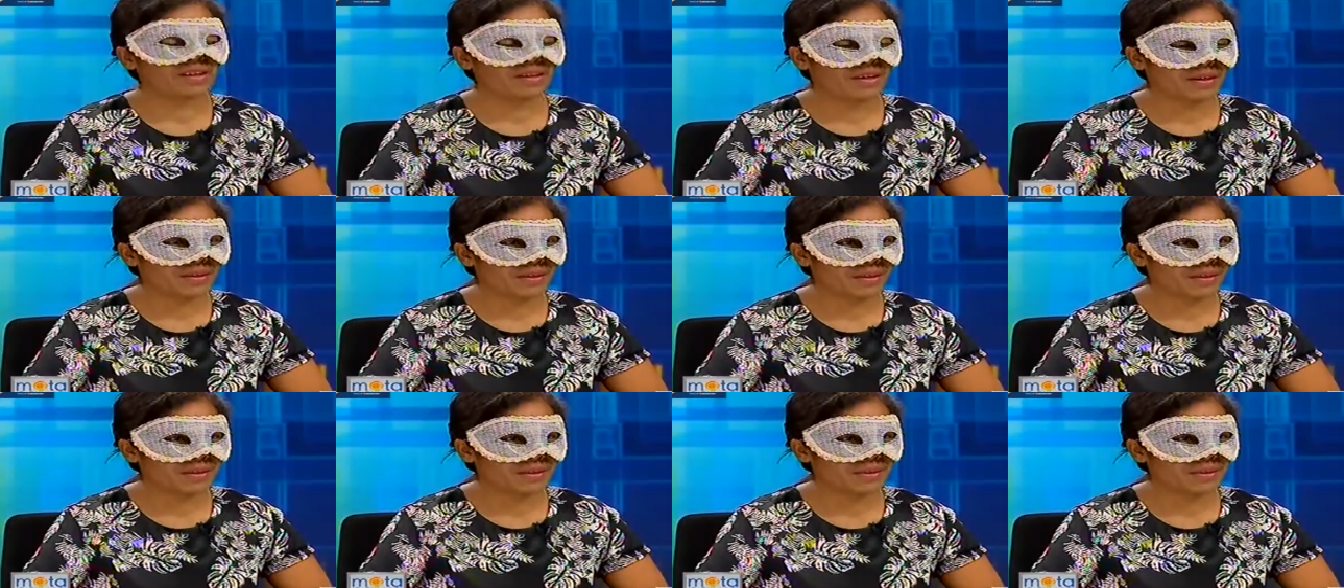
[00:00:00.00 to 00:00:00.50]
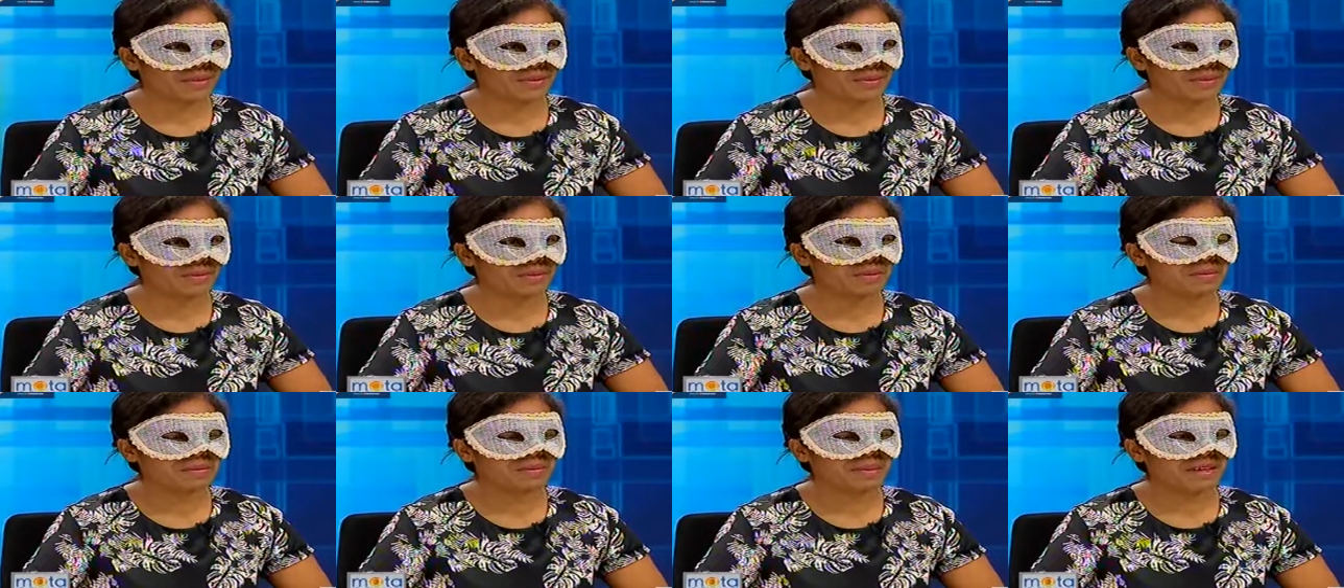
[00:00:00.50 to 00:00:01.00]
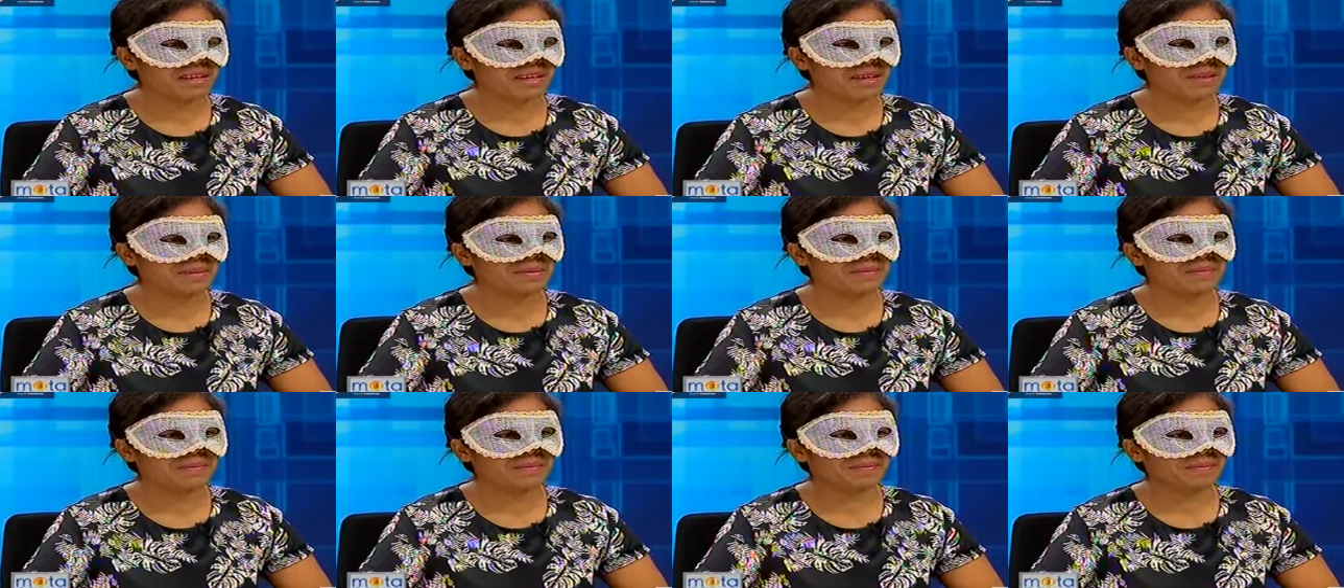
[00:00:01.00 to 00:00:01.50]
hadir Mbak. Iya, selamat
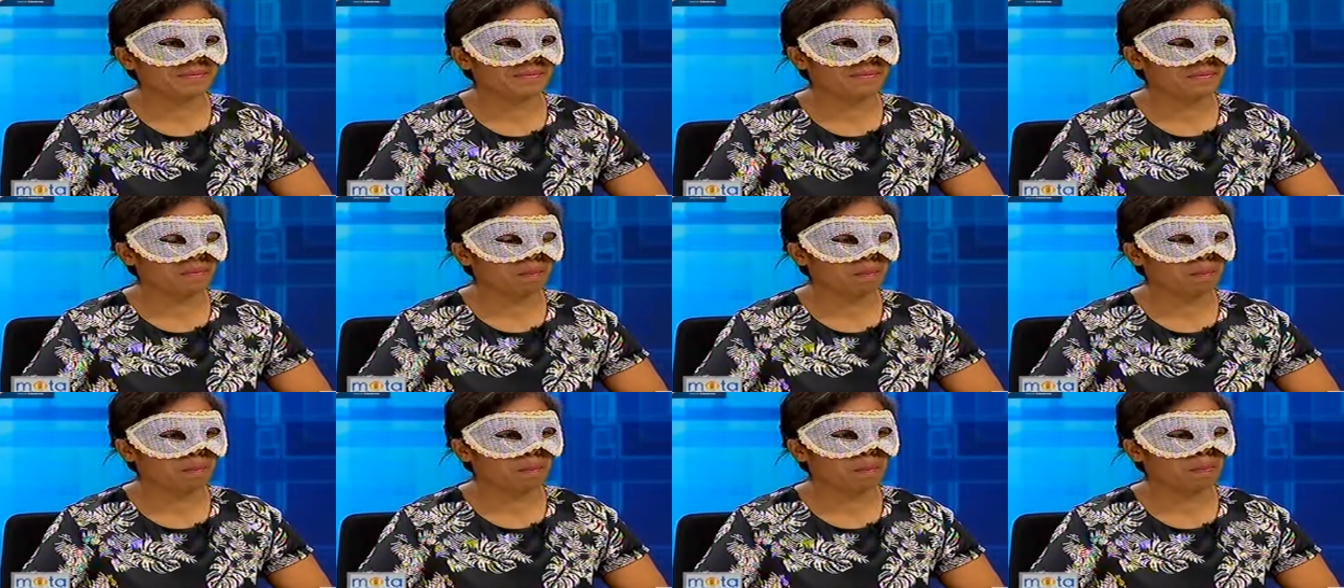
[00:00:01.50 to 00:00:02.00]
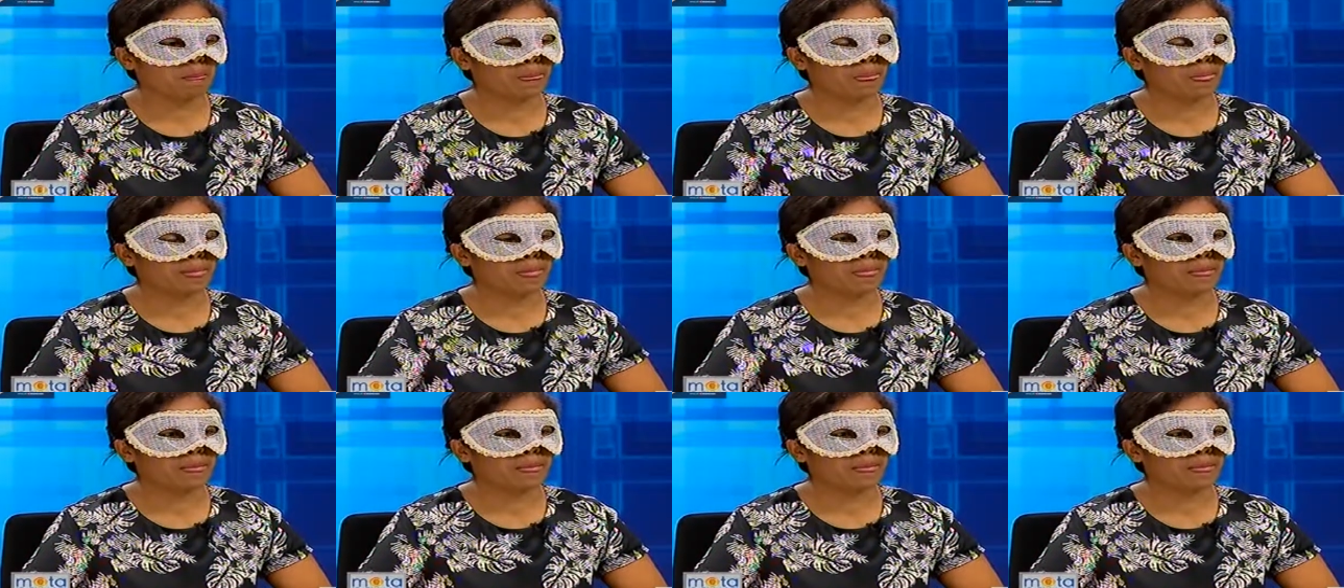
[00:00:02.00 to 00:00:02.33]
malam. Um,